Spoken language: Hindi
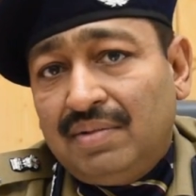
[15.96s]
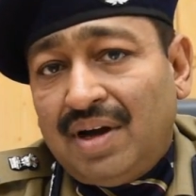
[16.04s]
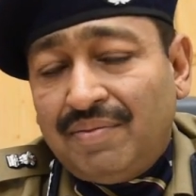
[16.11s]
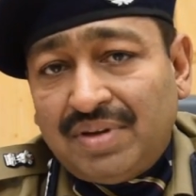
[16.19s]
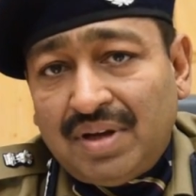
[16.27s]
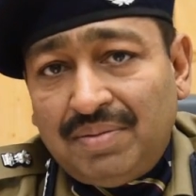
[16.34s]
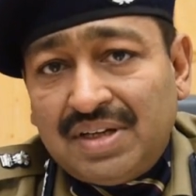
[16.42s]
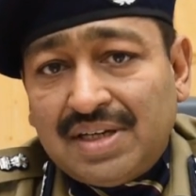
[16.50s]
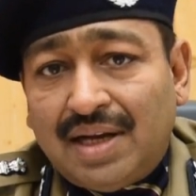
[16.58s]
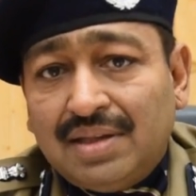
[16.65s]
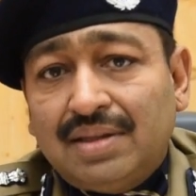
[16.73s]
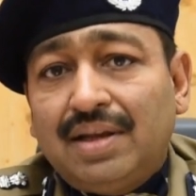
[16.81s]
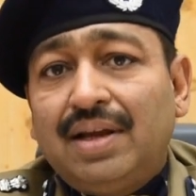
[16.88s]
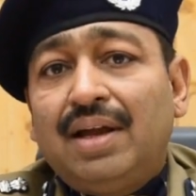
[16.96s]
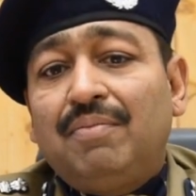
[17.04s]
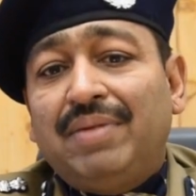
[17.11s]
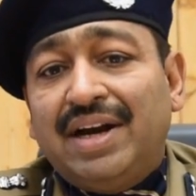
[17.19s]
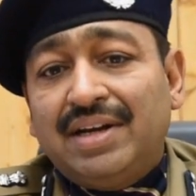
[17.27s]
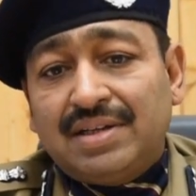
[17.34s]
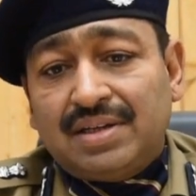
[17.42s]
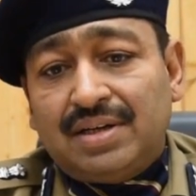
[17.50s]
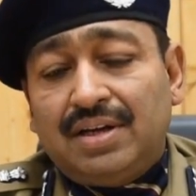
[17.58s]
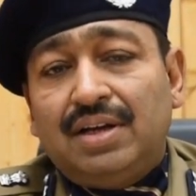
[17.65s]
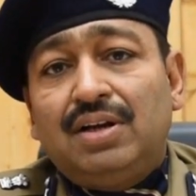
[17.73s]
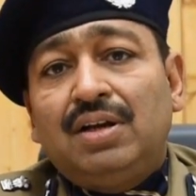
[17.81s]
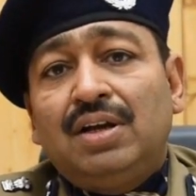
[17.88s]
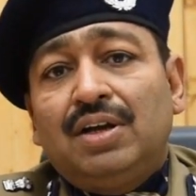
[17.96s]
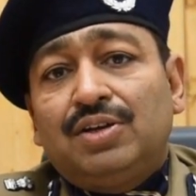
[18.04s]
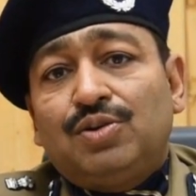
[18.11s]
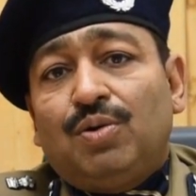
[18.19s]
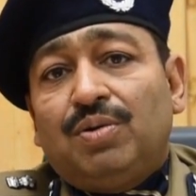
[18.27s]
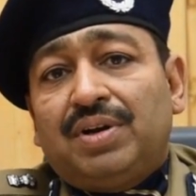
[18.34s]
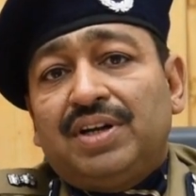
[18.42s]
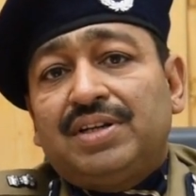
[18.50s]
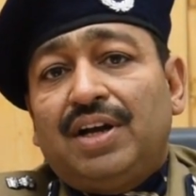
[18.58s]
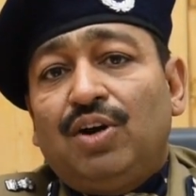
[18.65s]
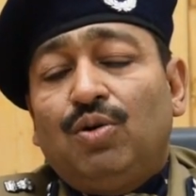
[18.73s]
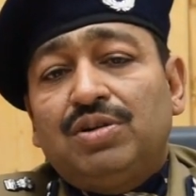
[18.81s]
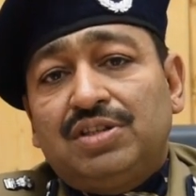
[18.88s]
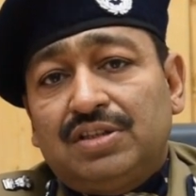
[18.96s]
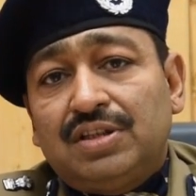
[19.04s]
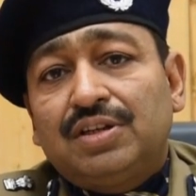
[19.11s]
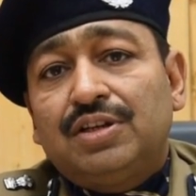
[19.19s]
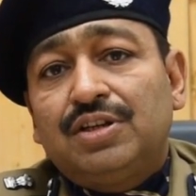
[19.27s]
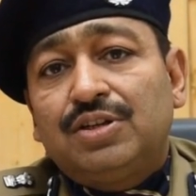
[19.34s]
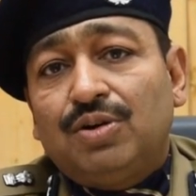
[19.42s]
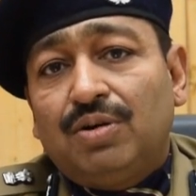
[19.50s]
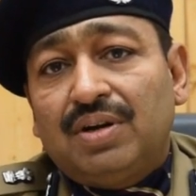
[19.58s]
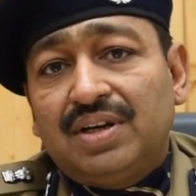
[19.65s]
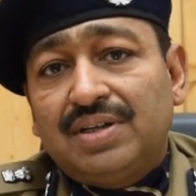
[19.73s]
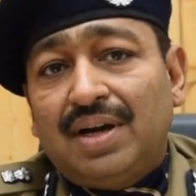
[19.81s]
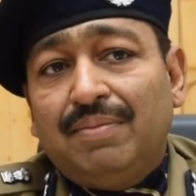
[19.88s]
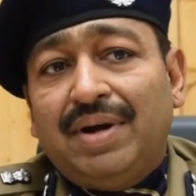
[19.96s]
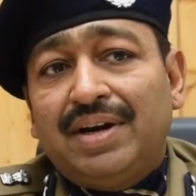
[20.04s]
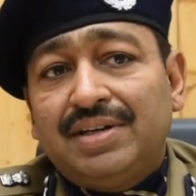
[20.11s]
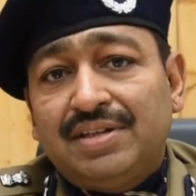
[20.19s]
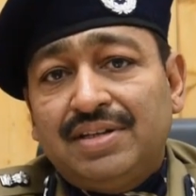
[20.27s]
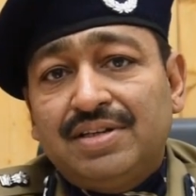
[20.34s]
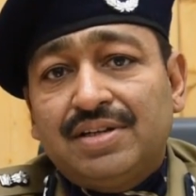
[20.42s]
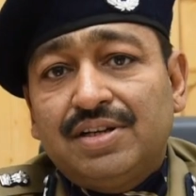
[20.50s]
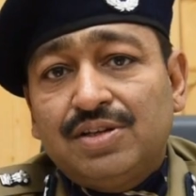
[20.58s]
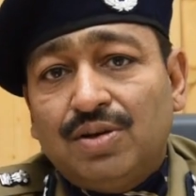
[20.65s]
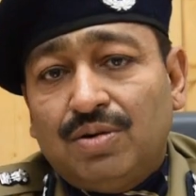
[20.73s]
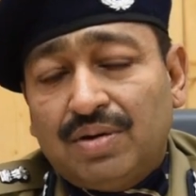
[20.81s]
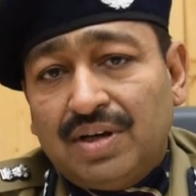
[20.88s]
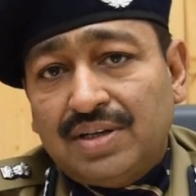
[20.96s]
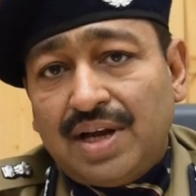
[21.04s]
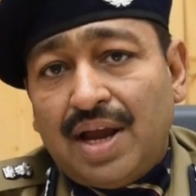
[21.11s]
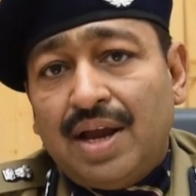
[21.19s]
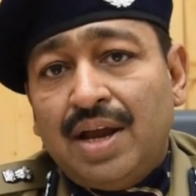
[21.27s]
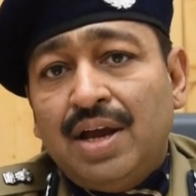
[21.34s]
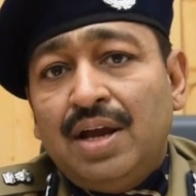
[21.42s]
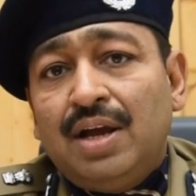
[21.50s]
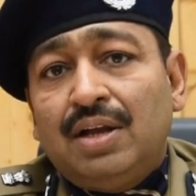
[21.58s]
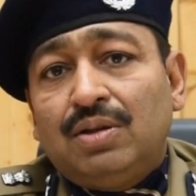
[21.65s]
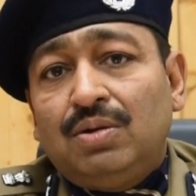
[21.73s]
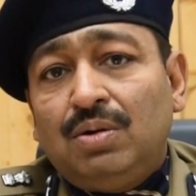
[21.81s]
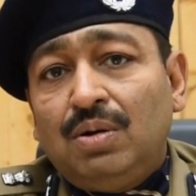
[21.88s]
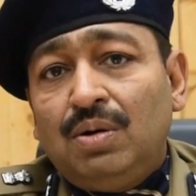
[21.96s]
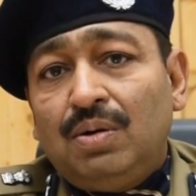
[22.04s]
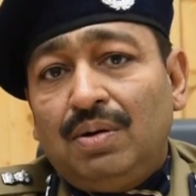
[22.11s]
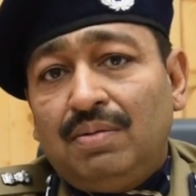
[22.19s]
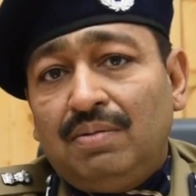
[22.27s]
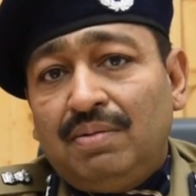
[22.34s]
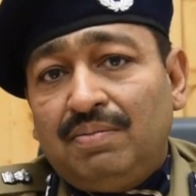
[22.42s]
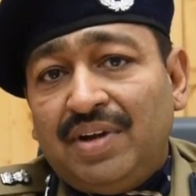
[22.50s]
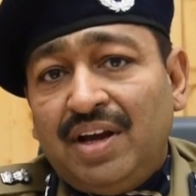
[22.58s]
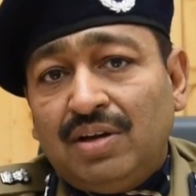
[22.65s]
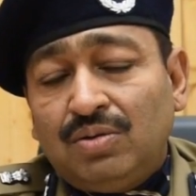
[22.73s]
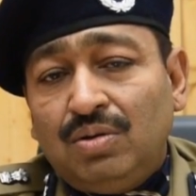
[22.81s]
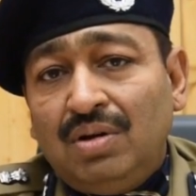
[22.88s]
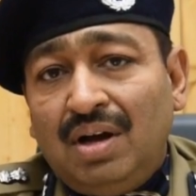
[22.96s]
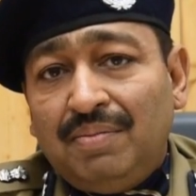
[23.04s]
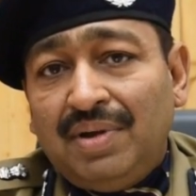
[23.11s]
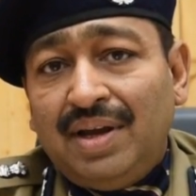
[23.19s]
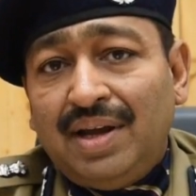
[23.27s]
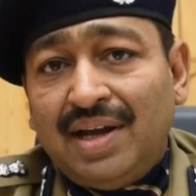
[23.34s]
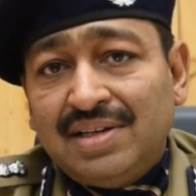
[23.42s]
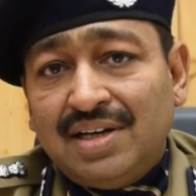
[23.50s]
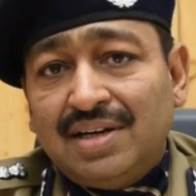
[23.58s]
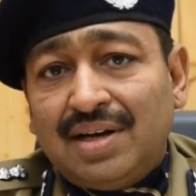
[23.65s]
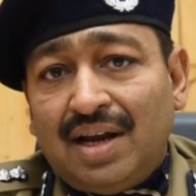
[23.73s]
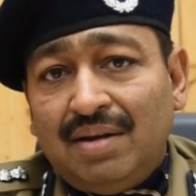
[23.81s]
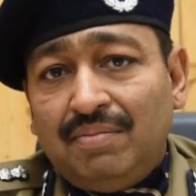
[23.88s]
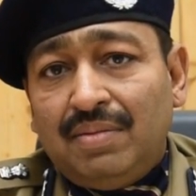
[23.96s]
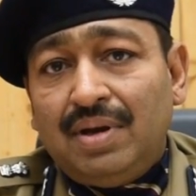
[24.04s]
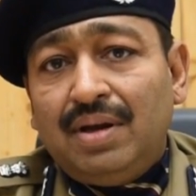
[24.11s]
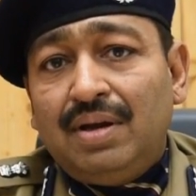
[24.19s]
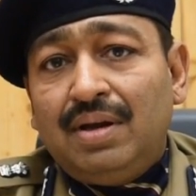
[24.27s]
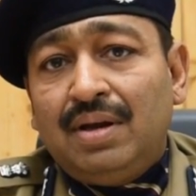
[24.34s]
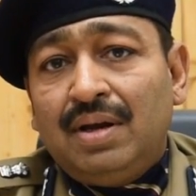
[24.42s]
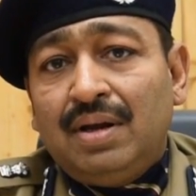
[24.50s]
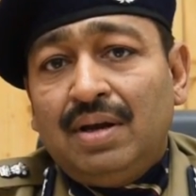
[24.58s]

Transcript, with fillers: आप सभी जानते हैं बेड्स की शॉर्टेज है ऑक्सीजन की शॉर्टेज है मेडिसिन की शॉर्टेज है तो एक तो हमें ऐसे टाइम में